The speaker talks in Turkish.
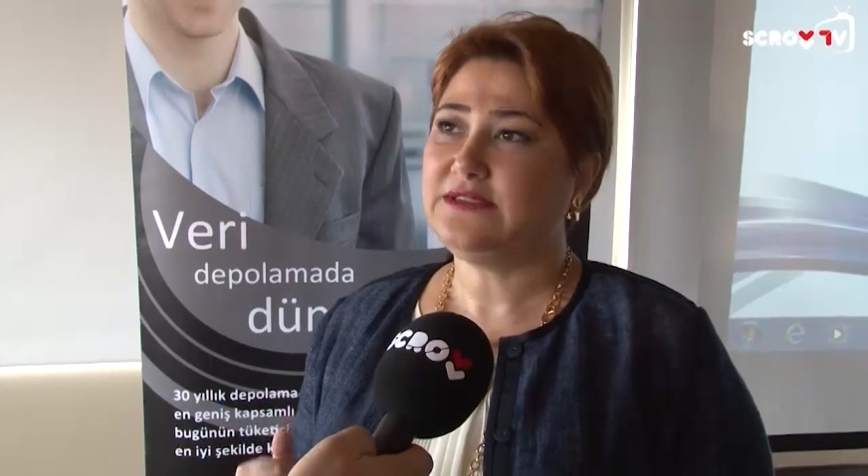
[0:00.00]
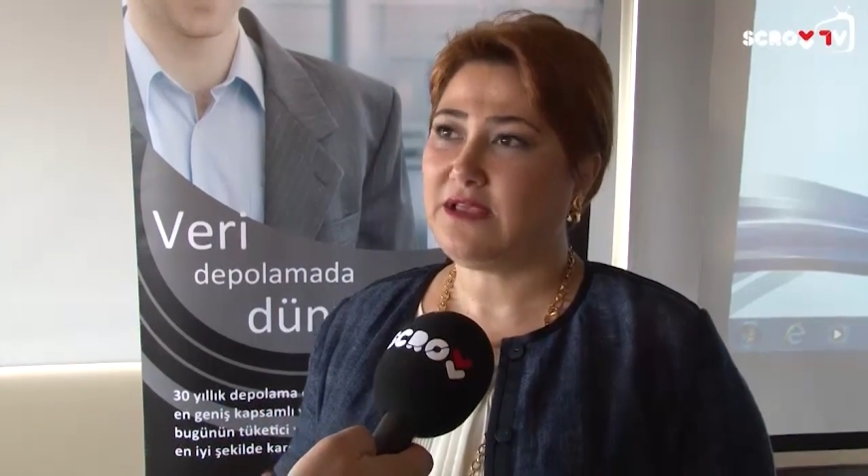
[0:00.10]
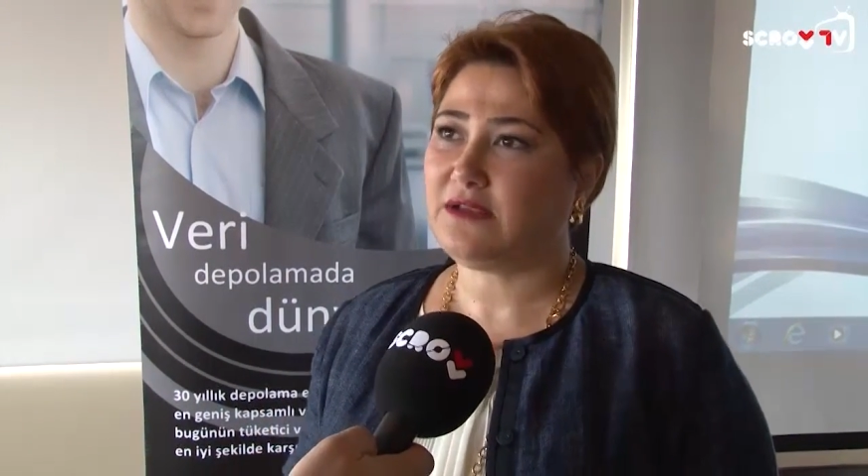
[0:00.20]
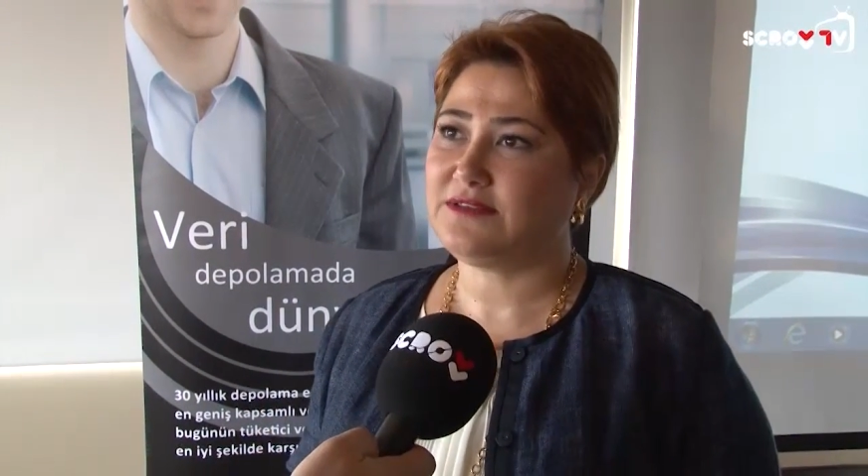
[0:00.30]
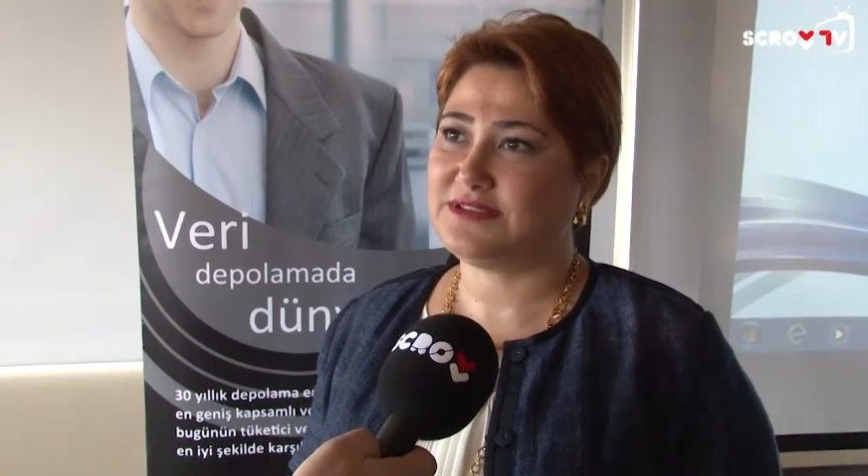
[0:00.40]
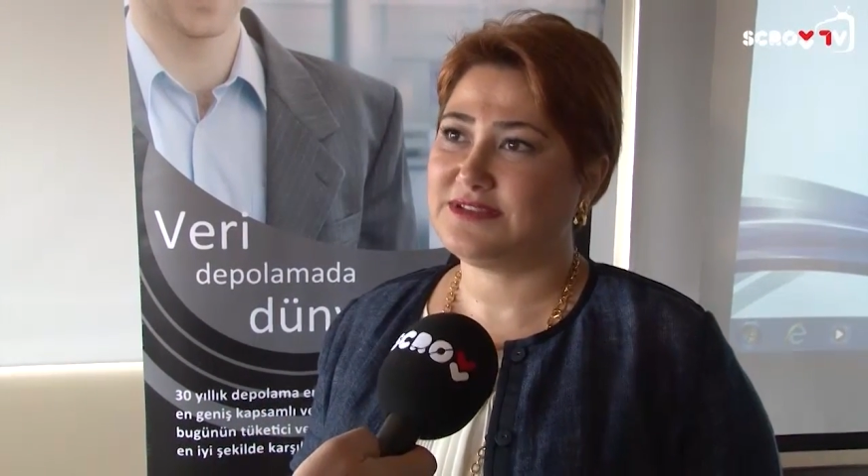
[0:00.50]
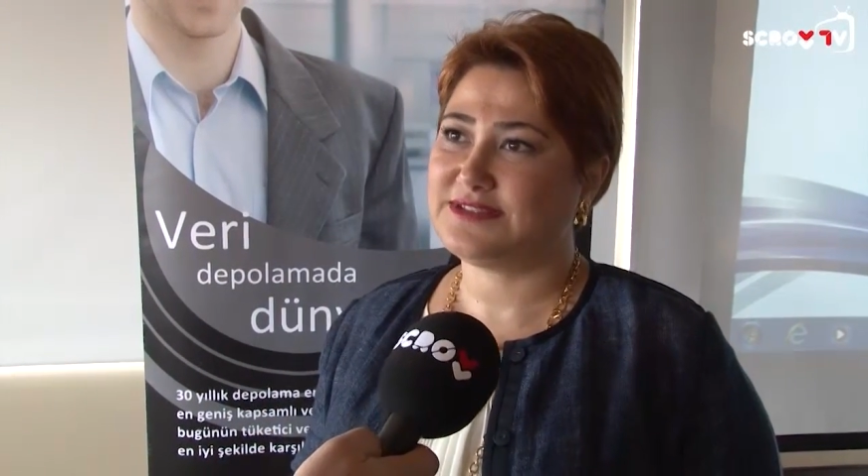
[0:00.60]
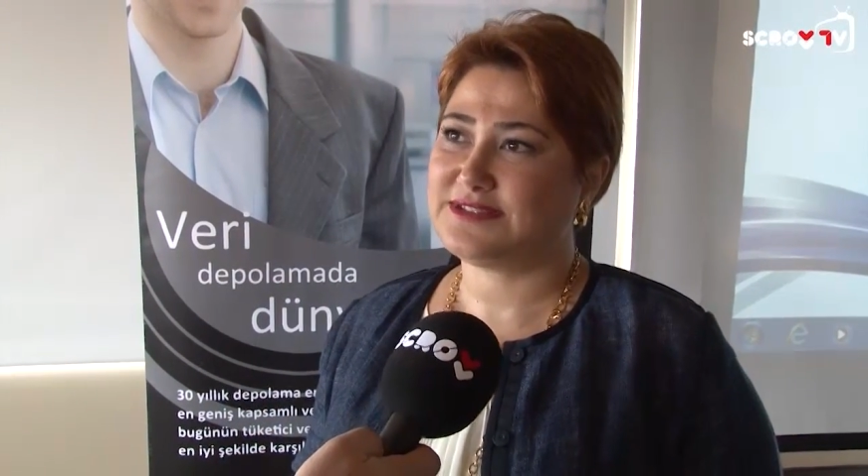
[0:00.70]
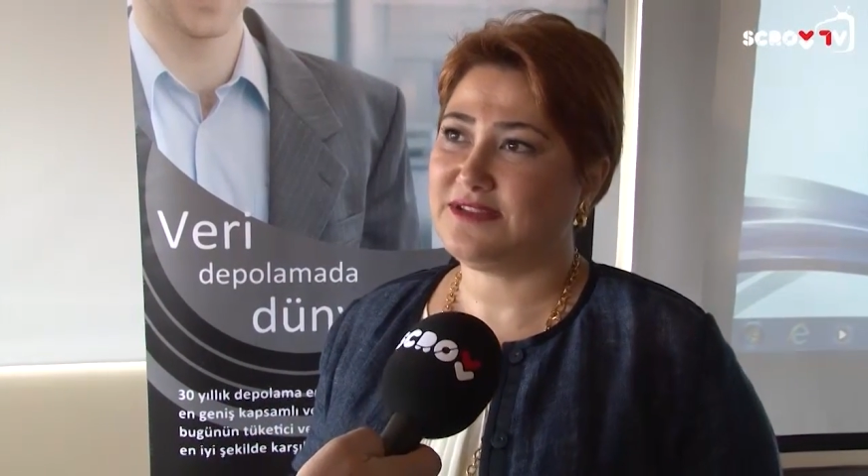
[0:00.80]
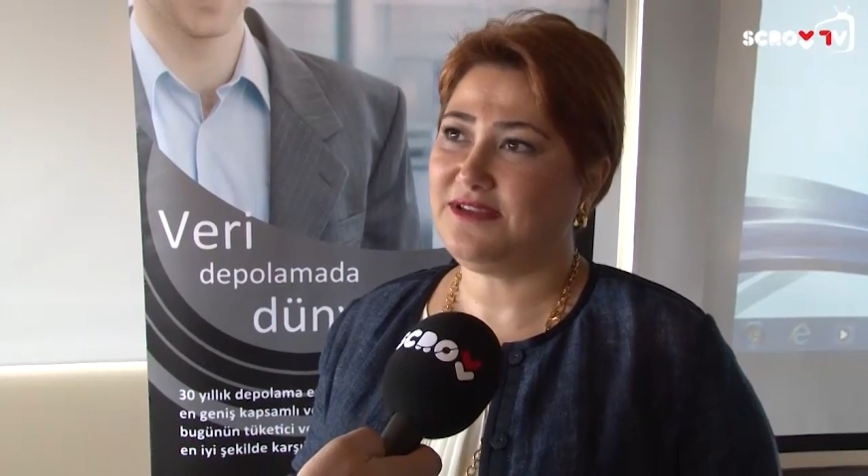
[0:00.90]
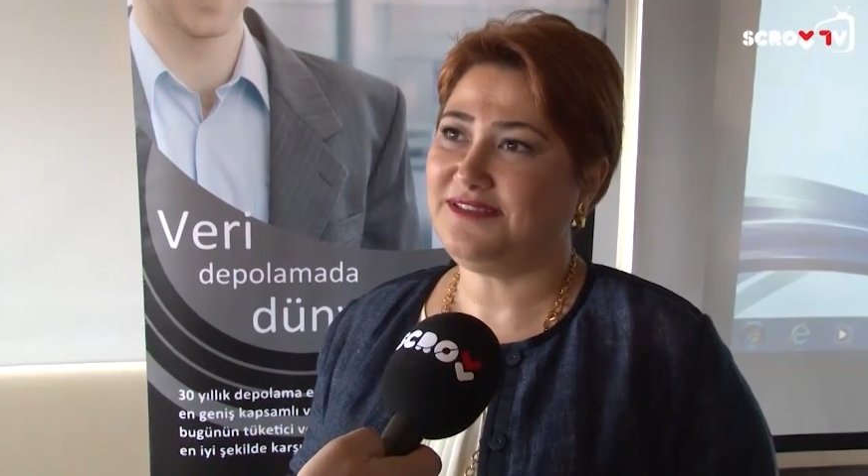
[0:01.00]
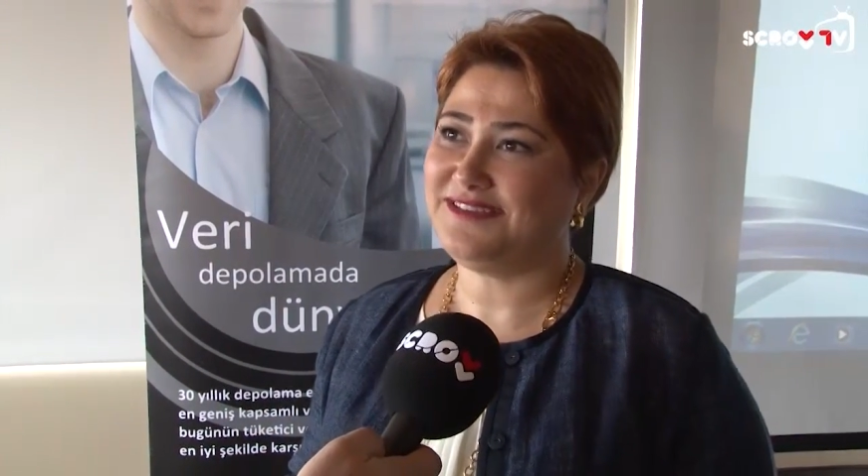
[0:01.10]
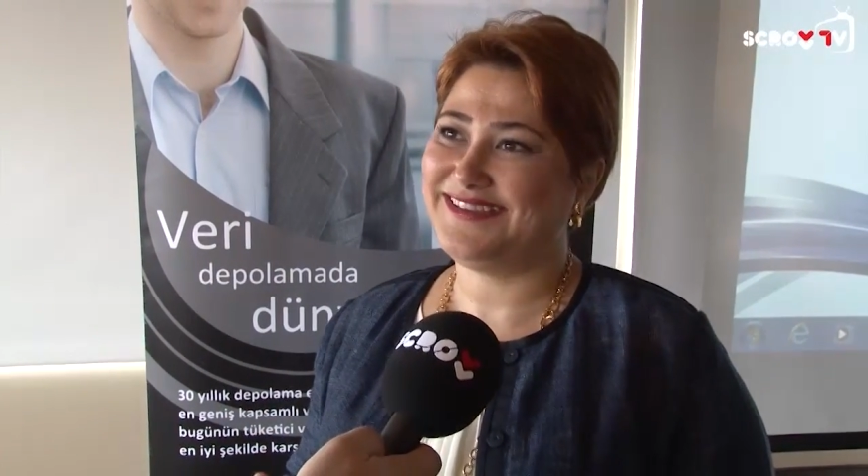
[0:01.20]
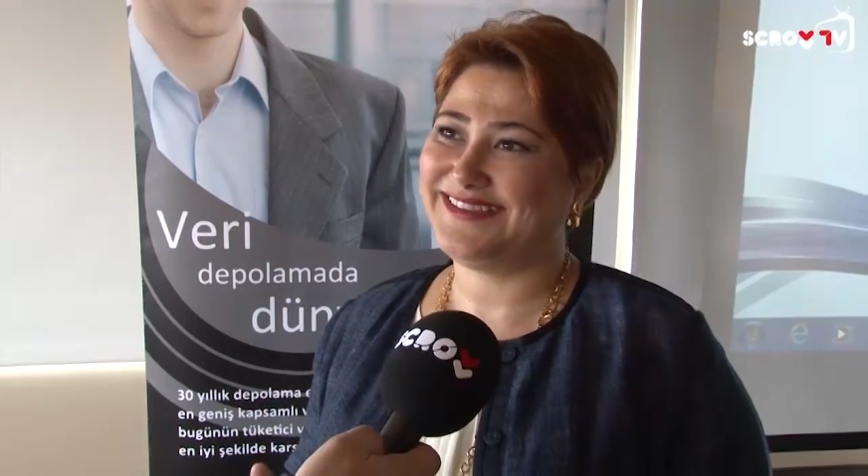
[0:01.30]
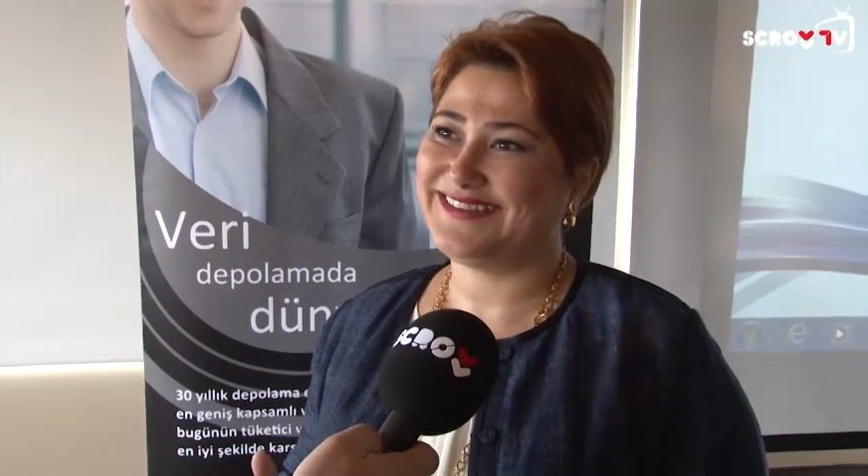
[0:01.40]
taktığınızda
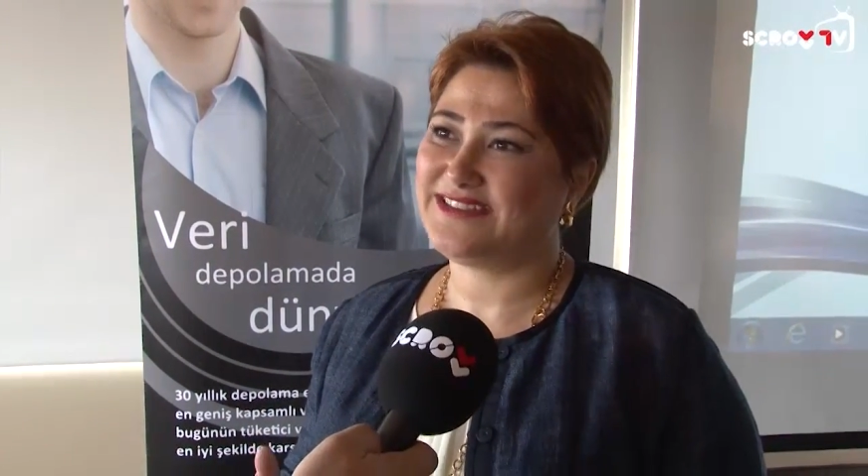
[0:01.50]
e,